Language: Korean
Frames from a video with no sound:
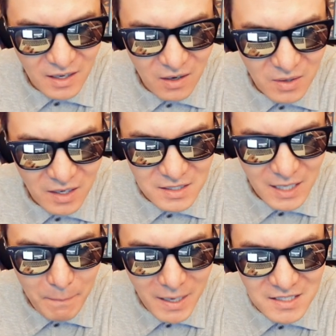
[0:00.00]
있는 로켓
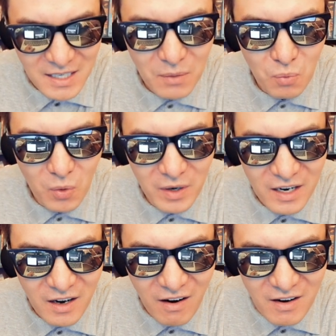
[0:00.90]
340
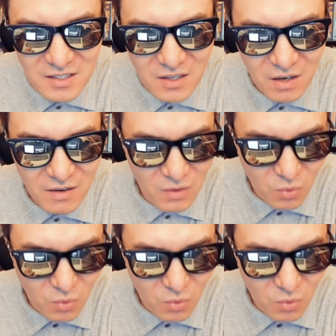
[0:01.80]
wooded arcs of,